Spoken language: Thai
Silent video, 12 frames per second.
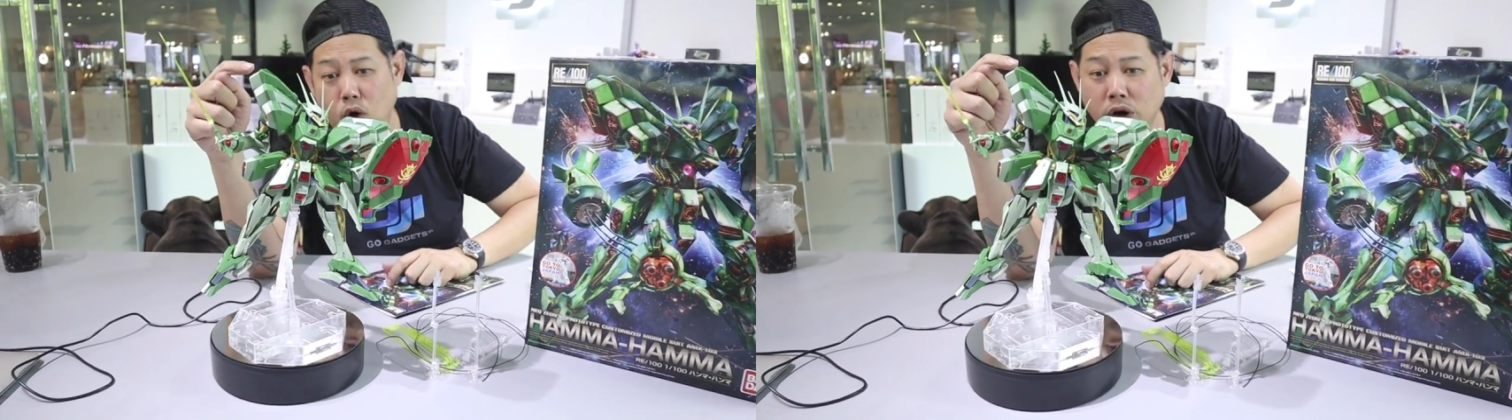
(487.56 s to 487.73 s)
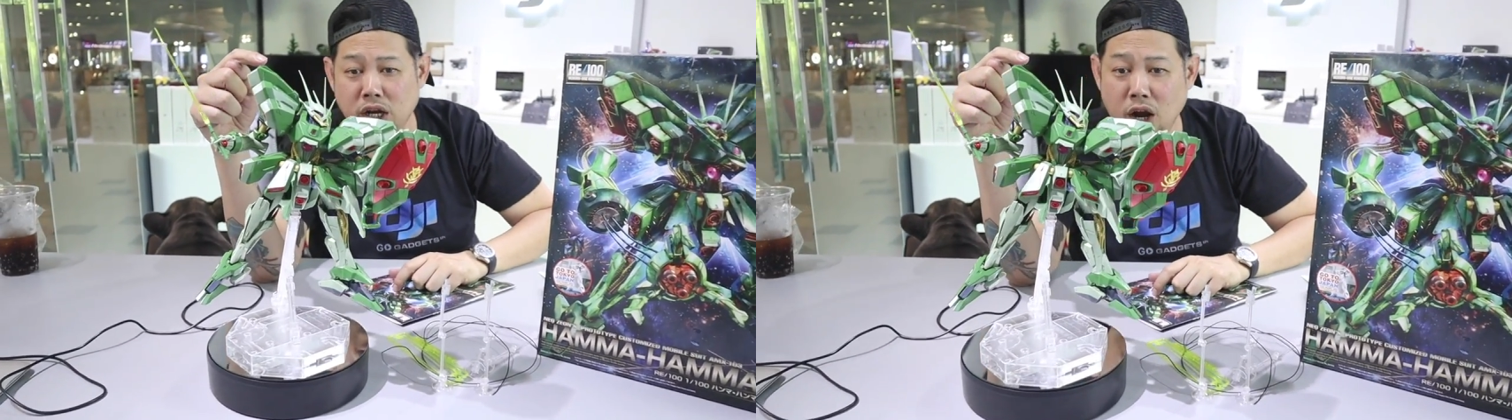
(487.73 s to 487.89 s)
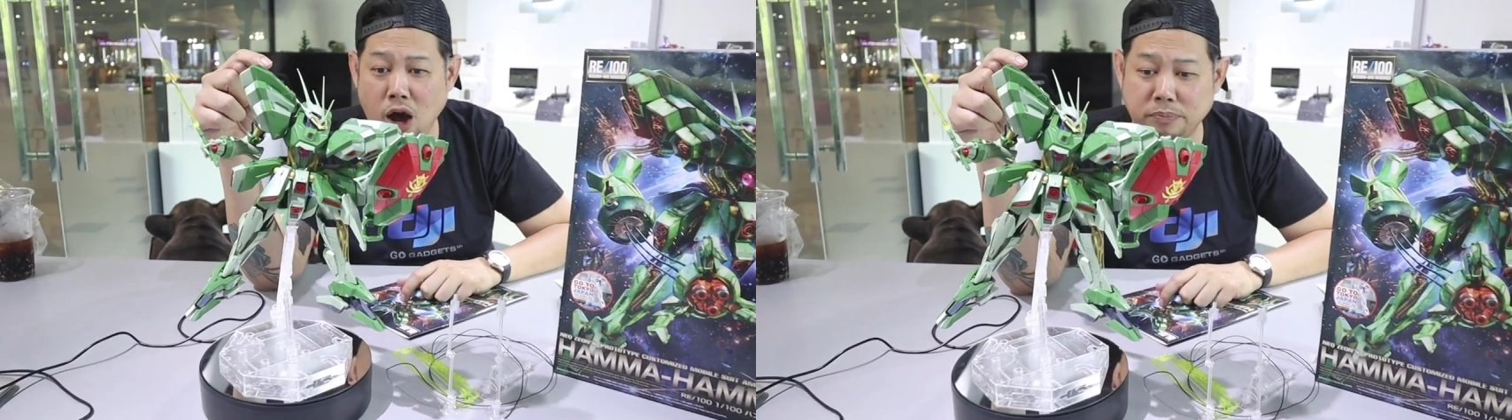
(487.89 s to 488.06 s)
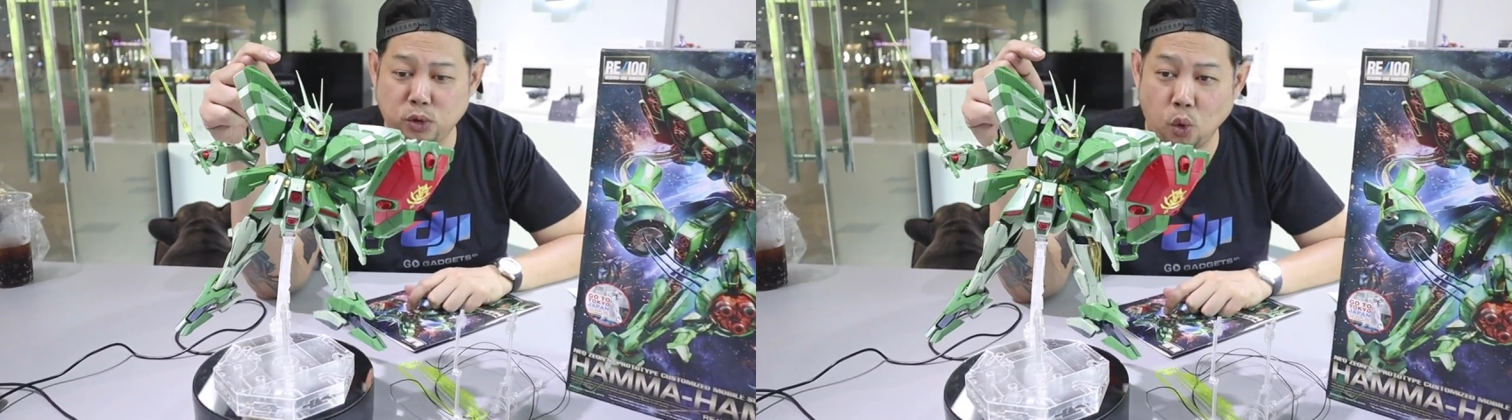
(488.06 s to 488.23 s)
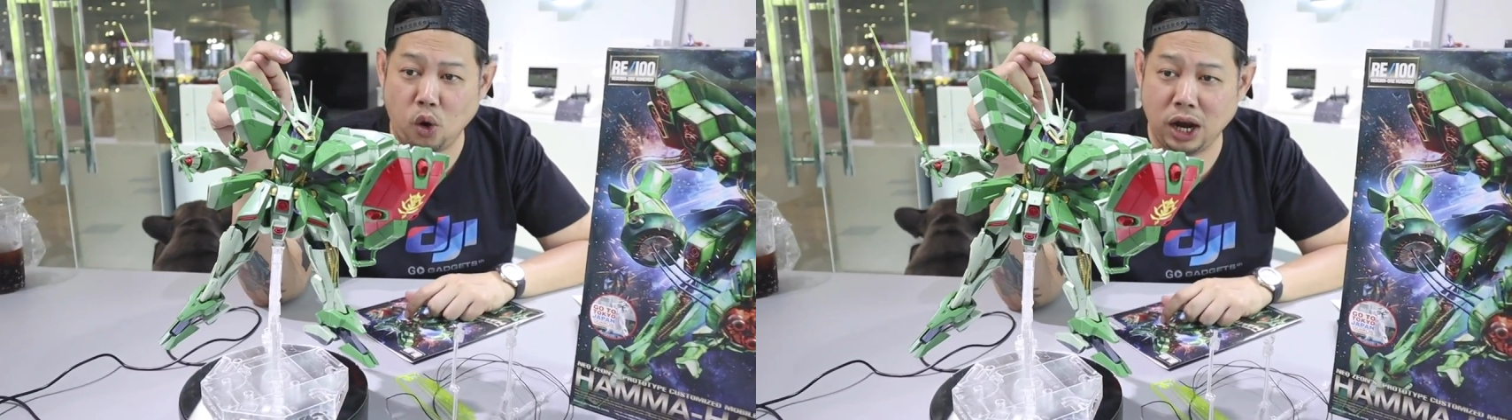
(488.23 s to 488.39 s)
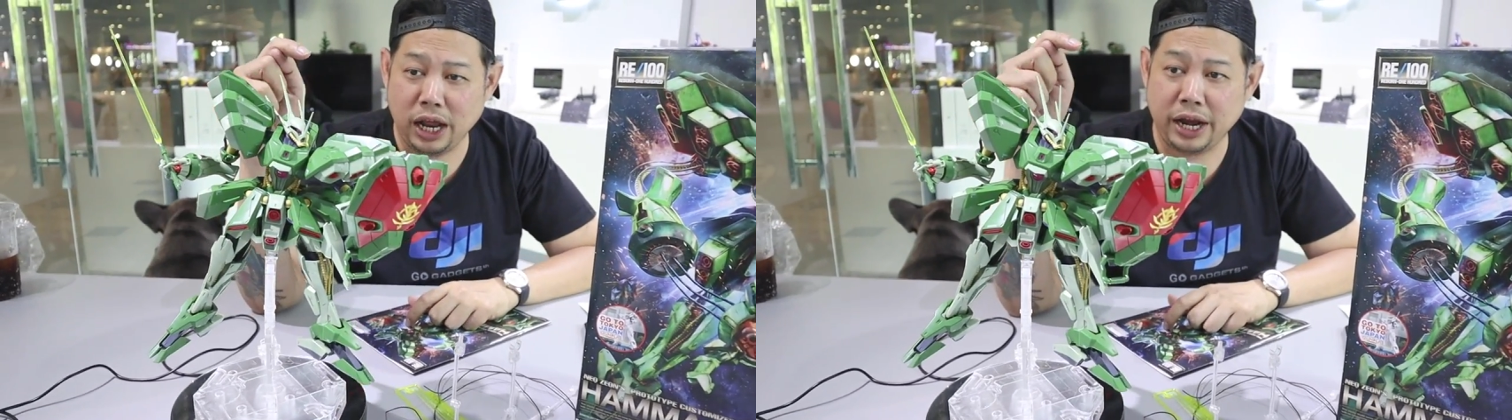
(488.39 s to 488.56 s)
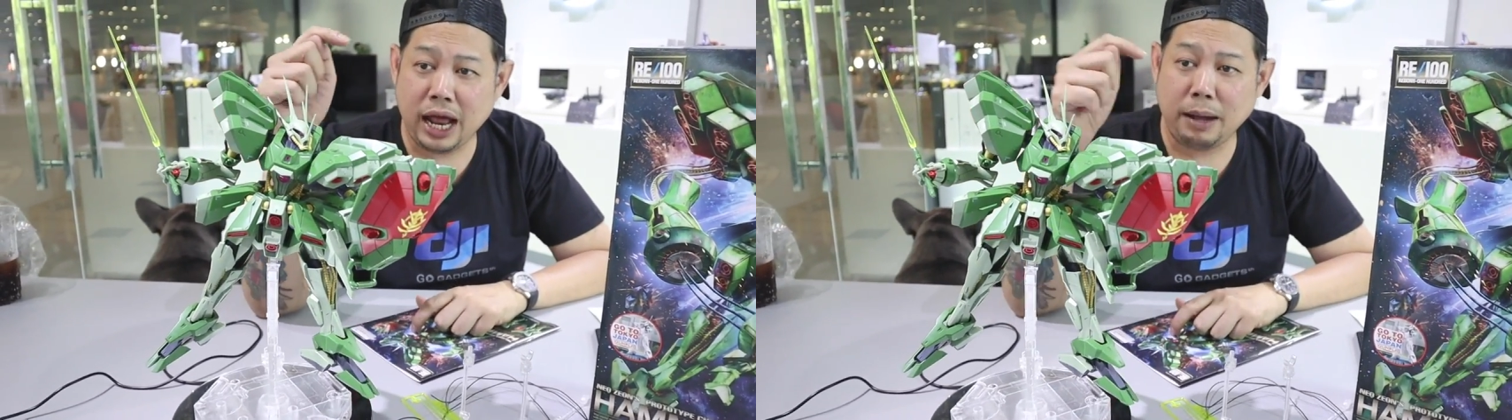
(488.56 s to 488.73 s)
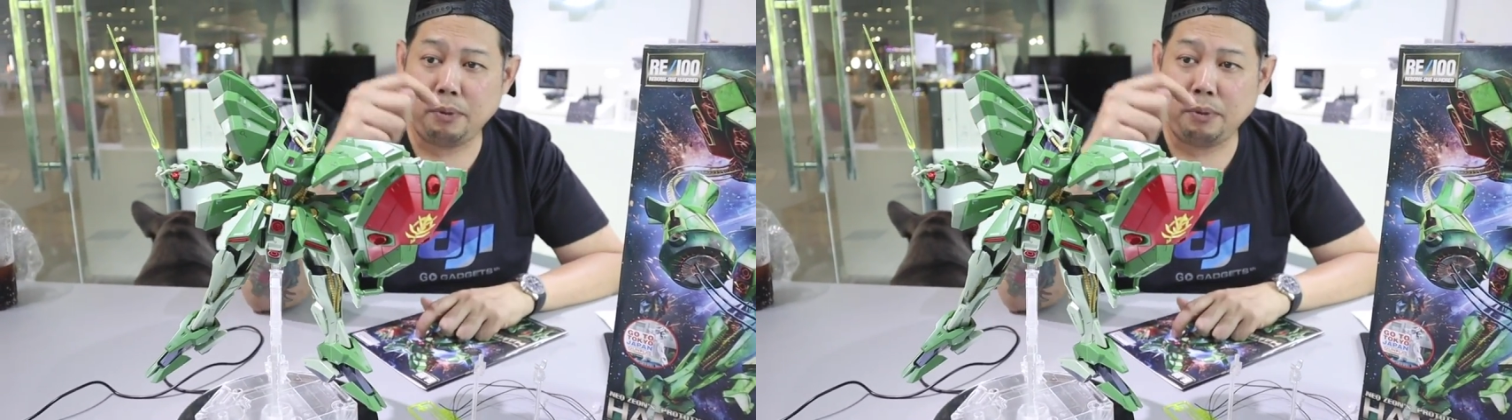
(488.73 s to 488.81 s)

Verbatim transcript: พ่นรอบตัวเลยนะ